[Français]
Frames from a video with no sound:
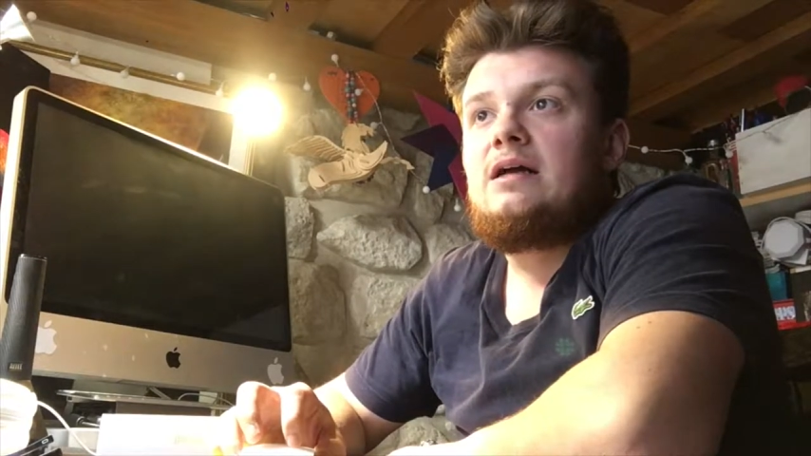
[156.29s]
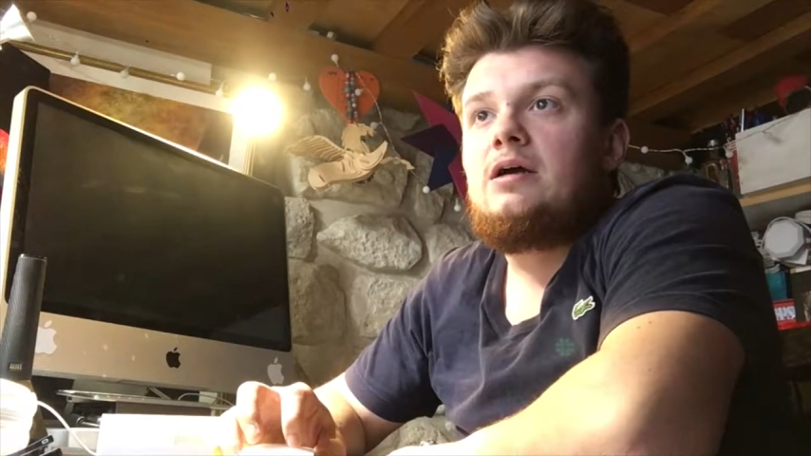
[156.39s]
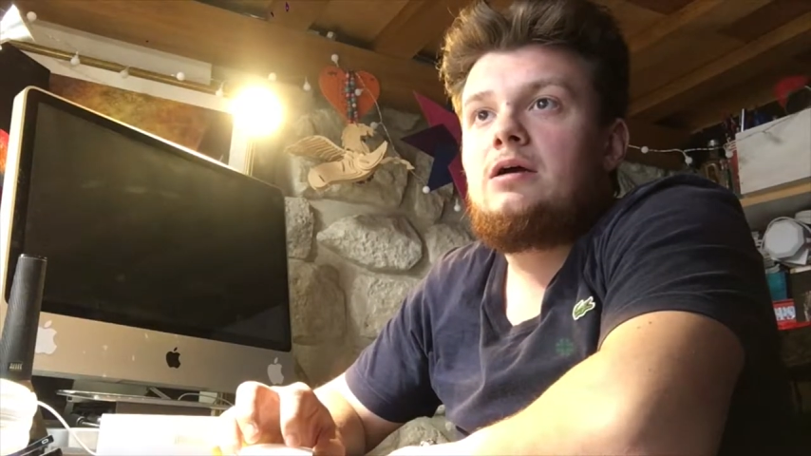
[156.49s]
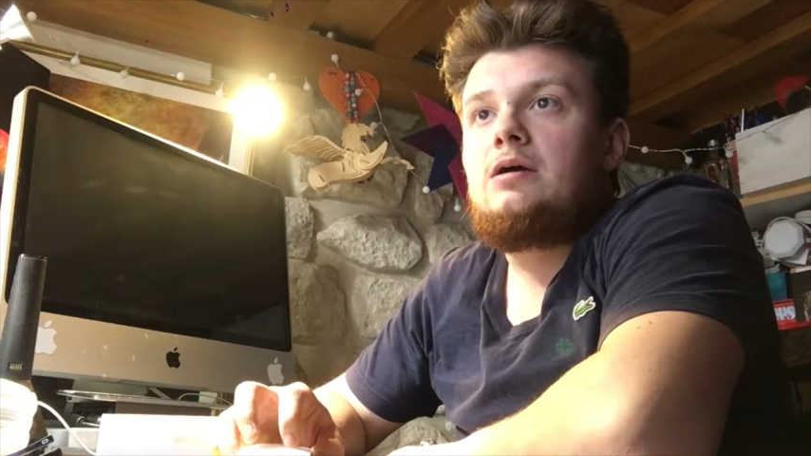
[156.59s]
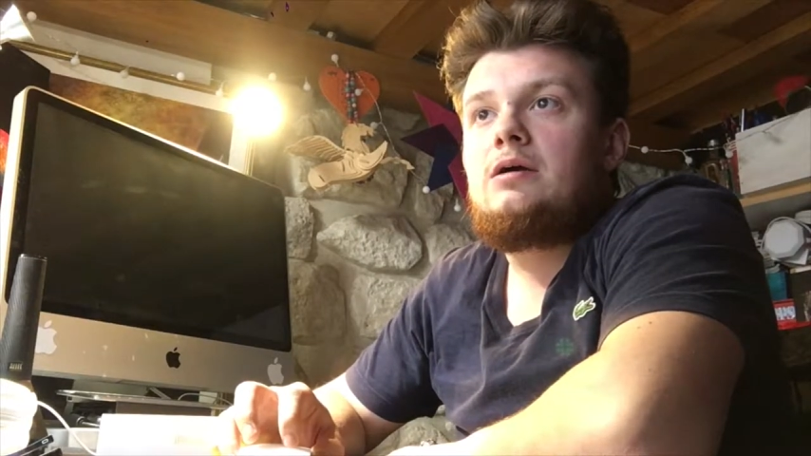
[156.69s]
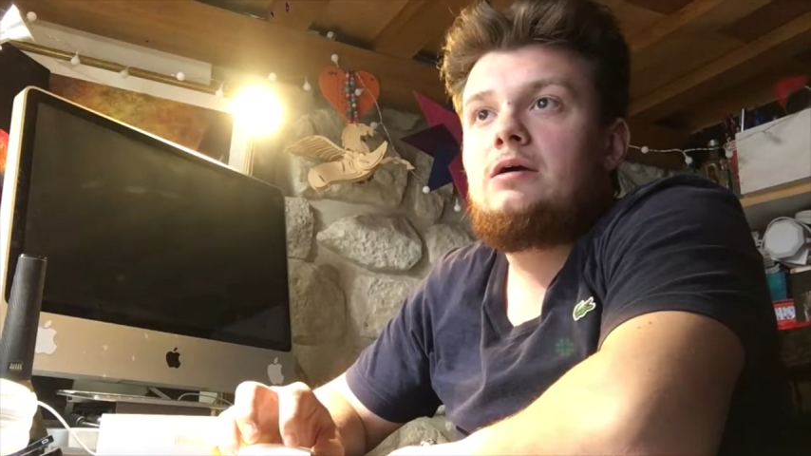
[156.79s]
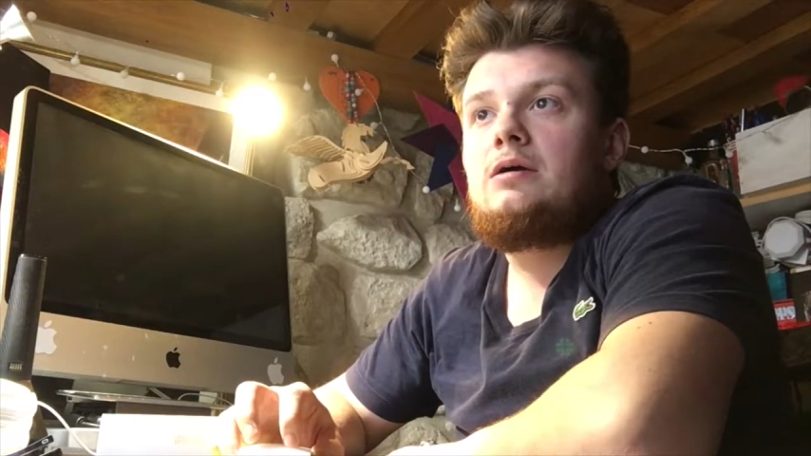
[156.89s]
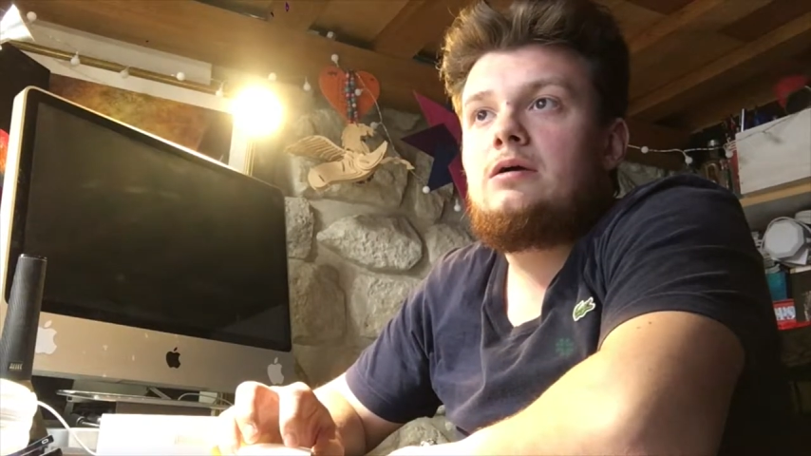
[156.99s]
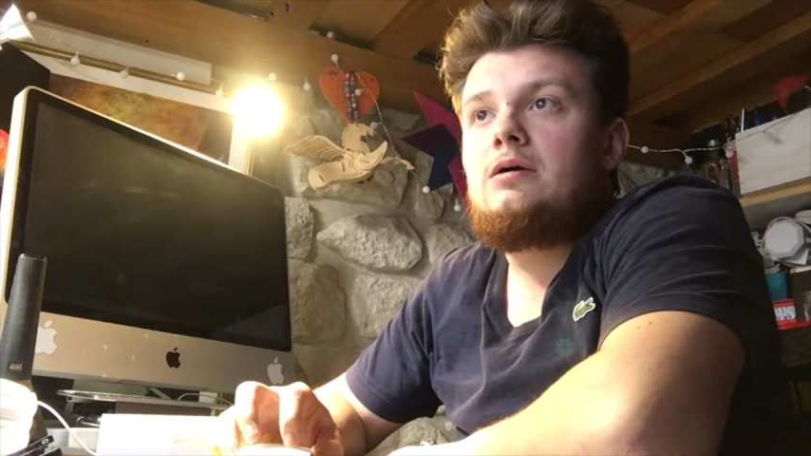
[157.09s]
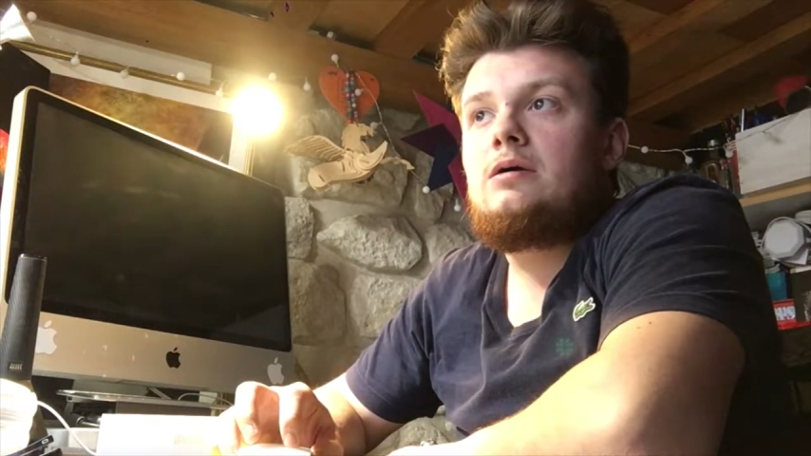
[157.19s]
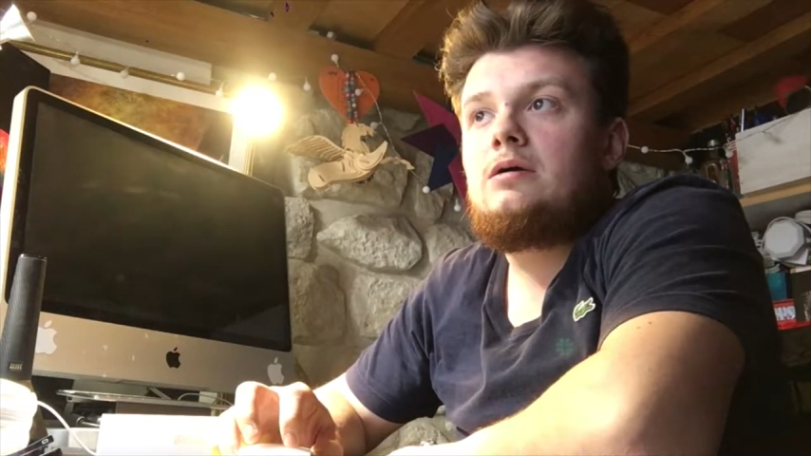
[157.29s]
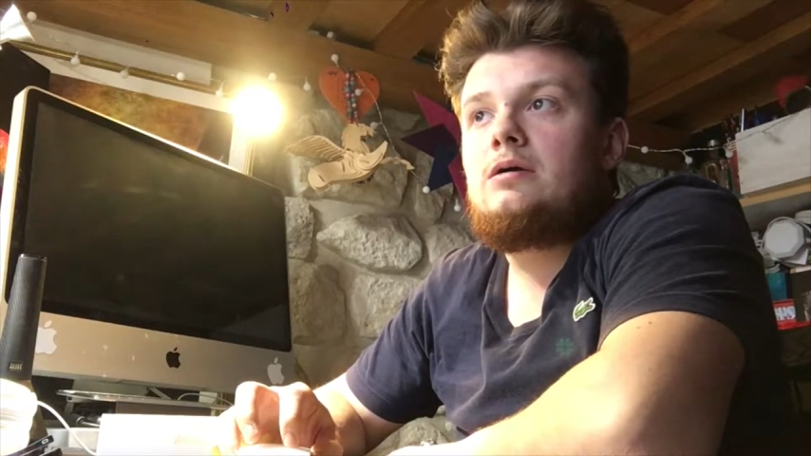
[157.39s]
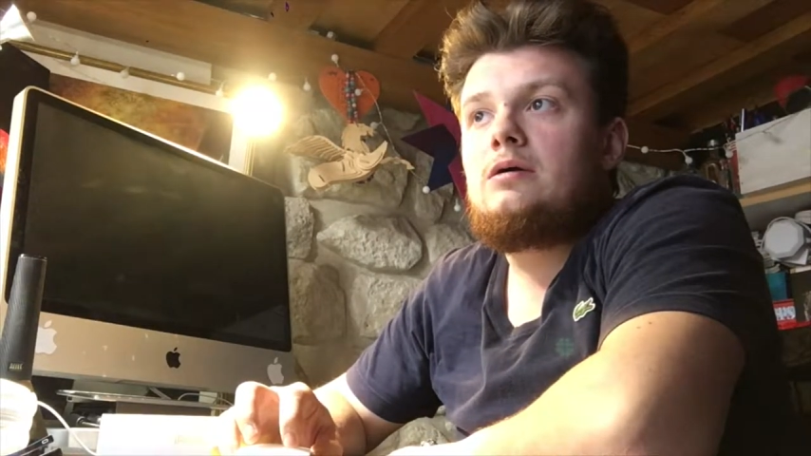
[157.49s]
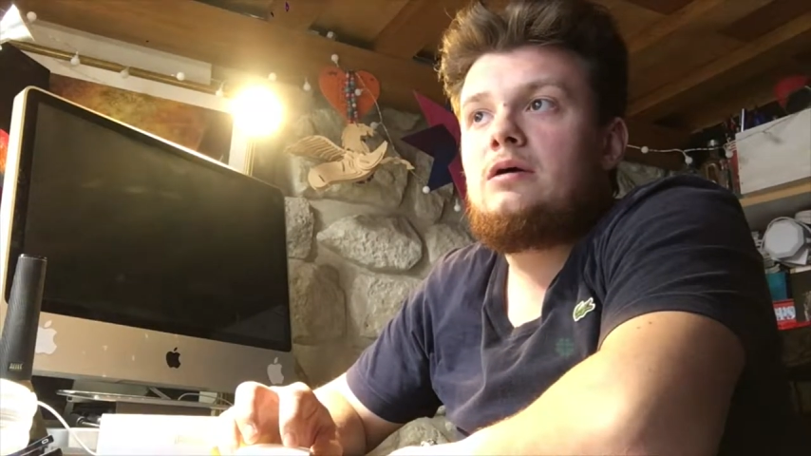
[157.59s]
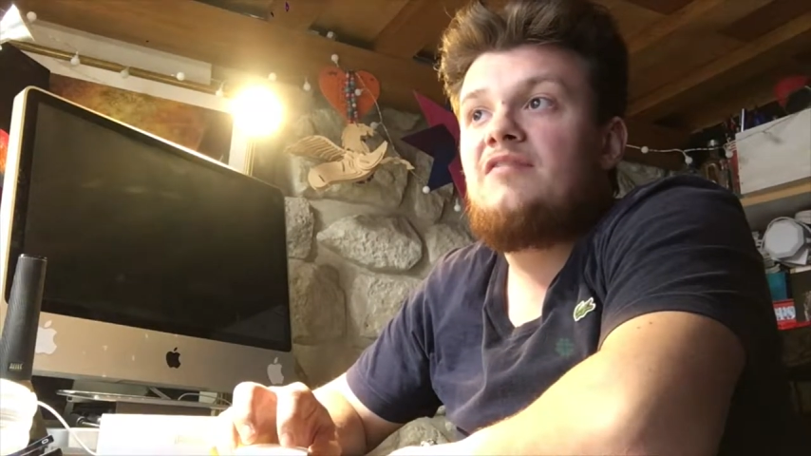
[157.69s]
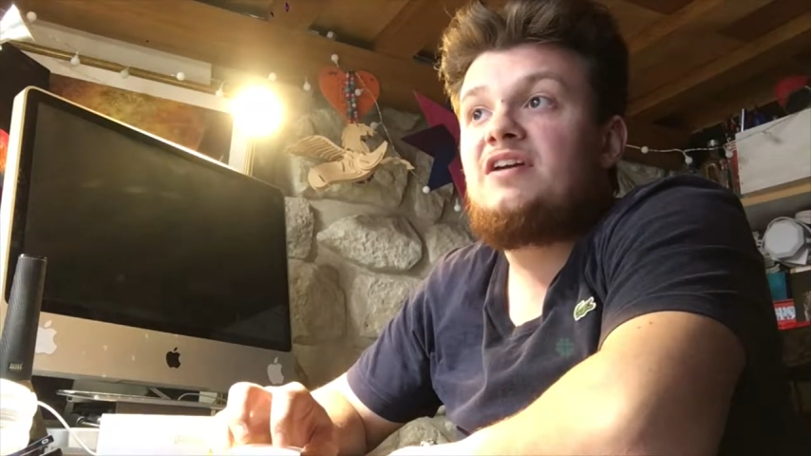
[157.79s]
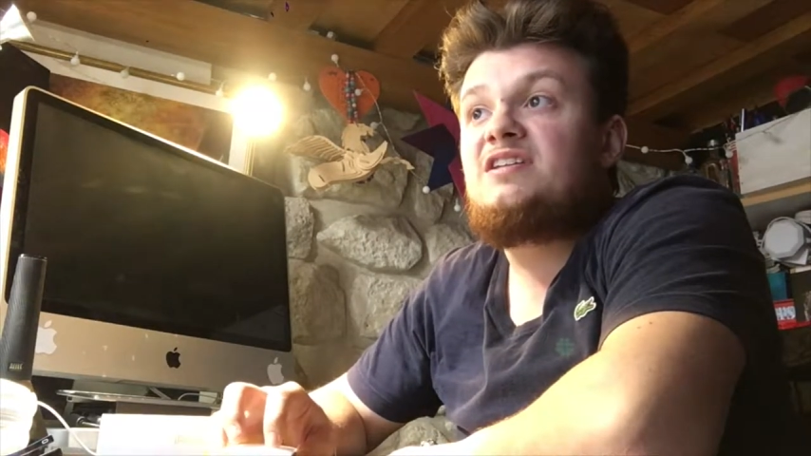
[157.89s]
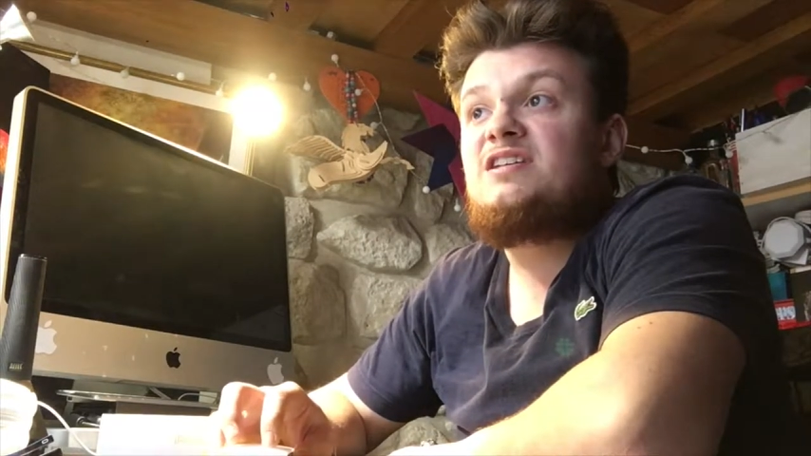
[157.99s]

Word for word: avec